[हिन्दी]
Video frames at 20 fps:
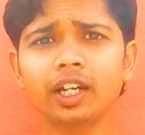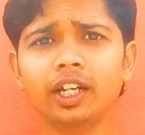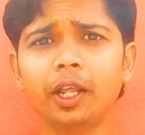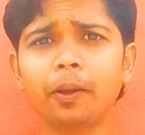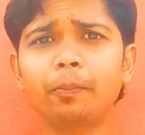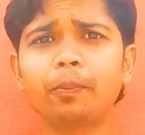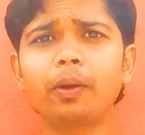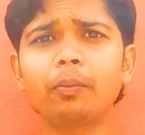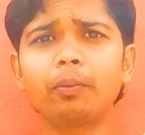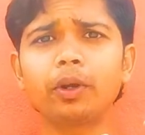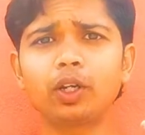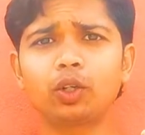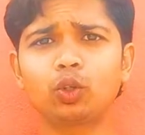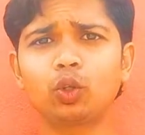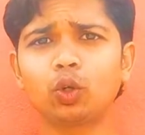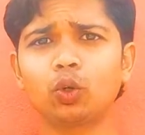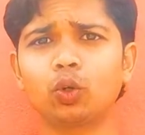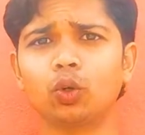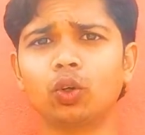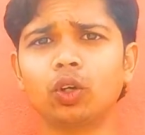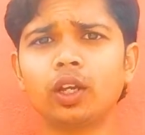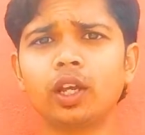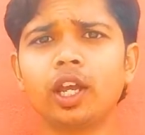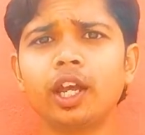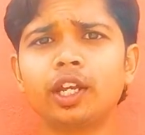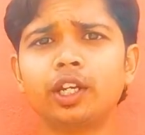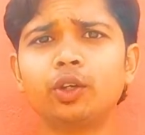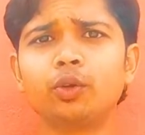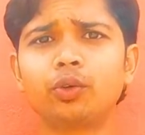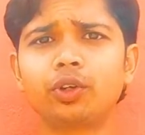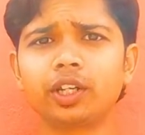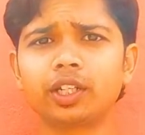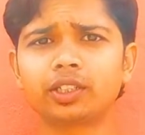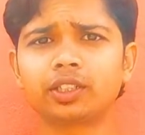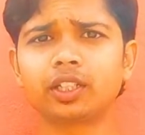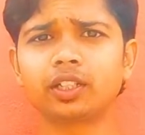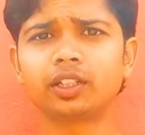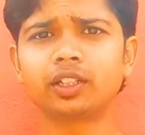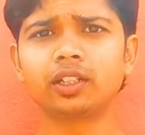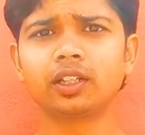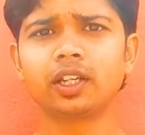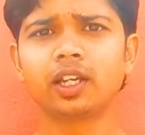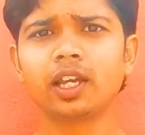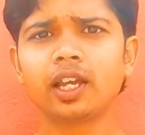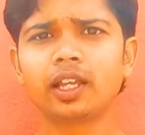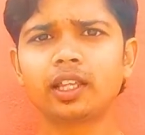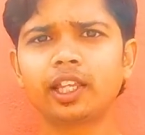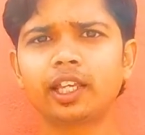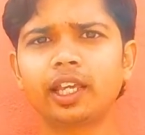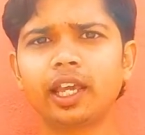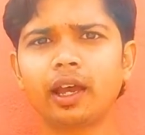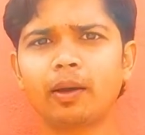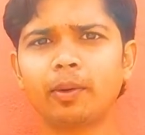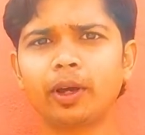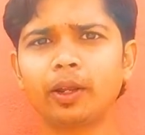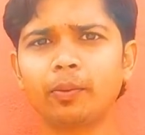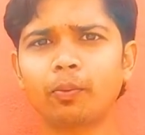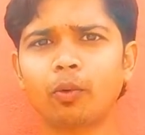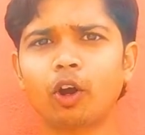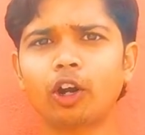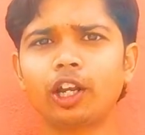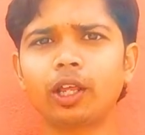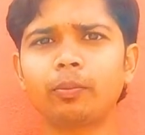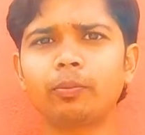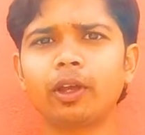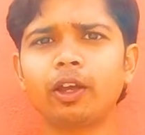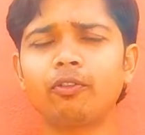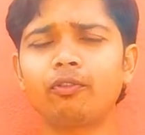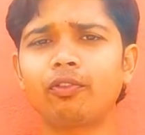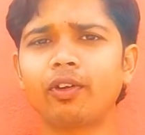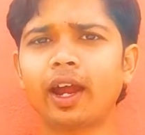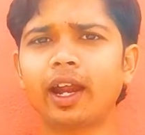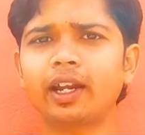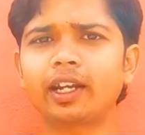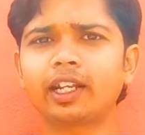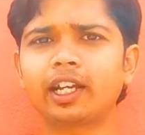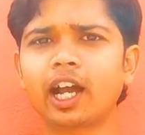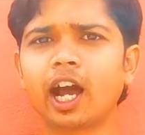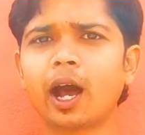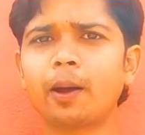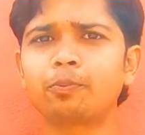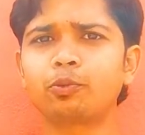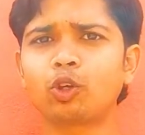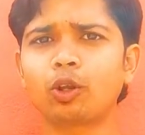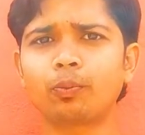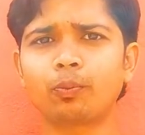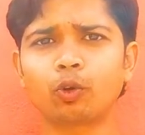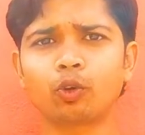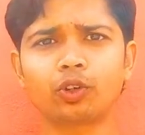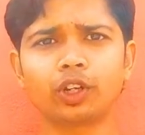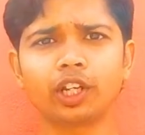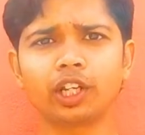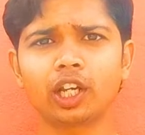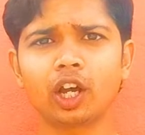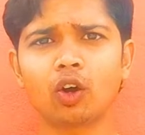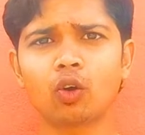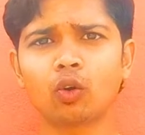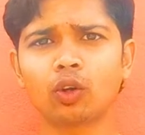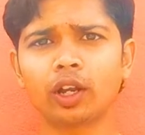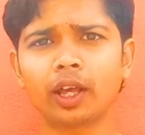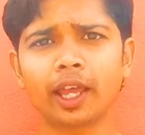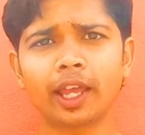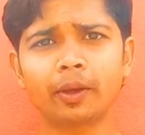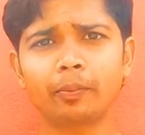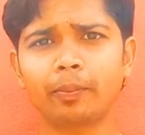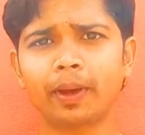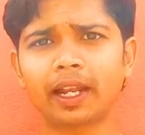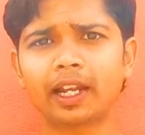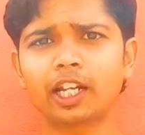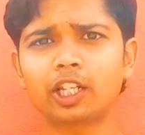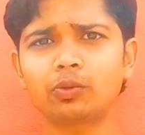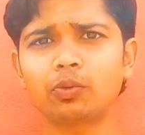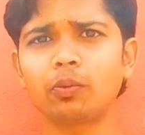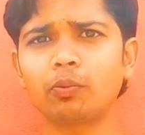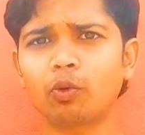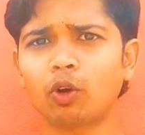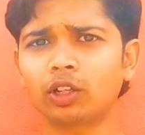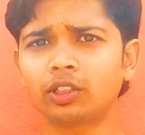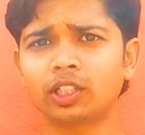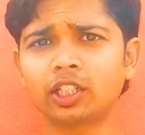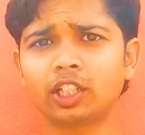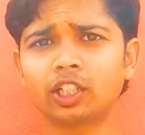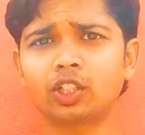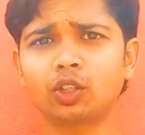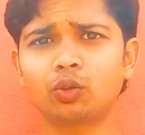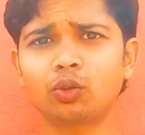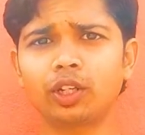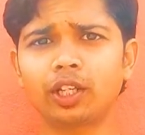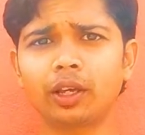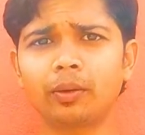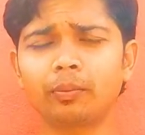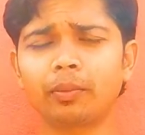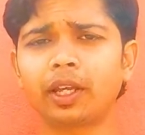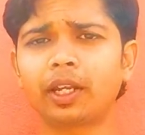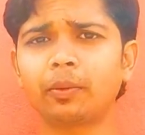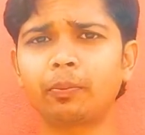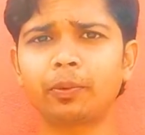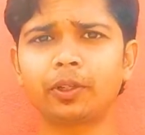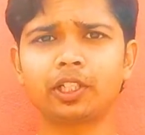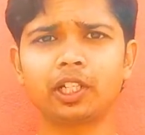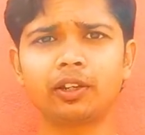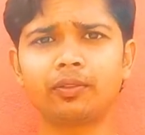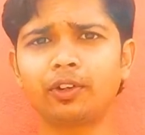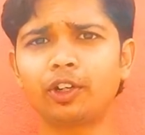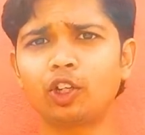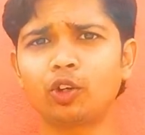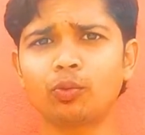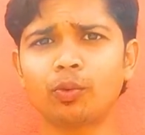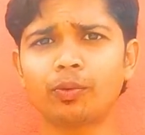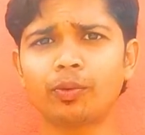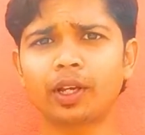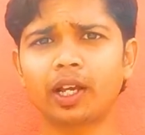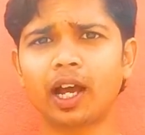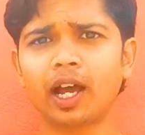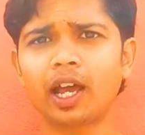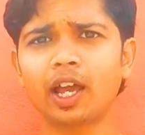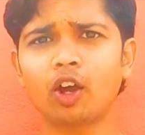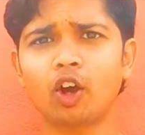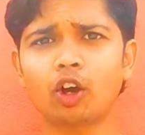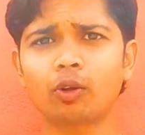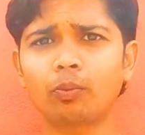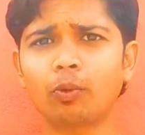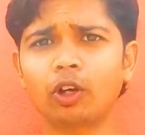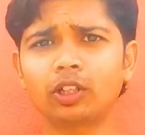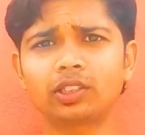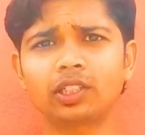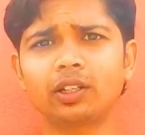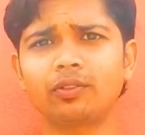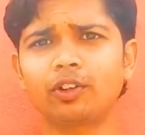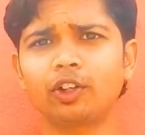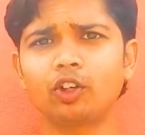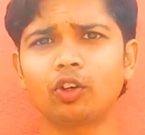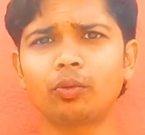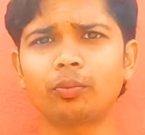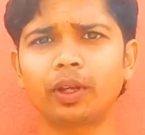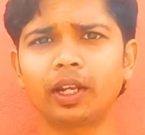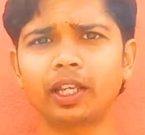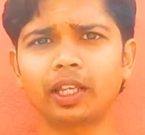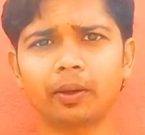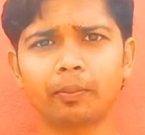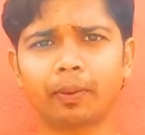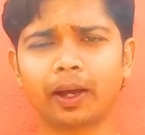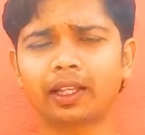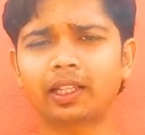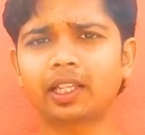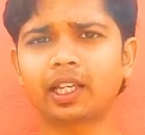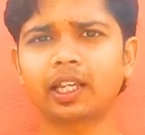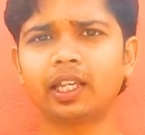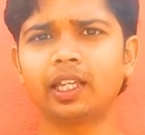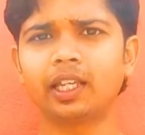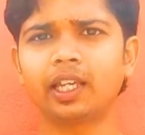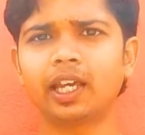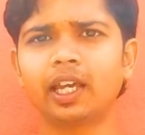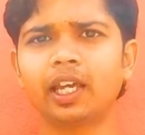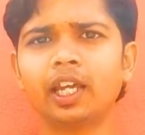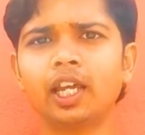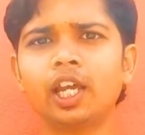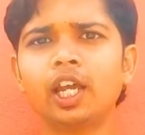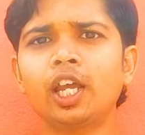टिप नंबर टू न्यूट्रिशन देखिए हमारे बॉडी में फैट काप्स और प्रोटीन का होना एक बैलेंस में बहुत ज़्यादा ज़रूरी है मैंने पिछली वीडियो में भी कहा है और बहुत सारी वीडियो में मैंने ये बात कही है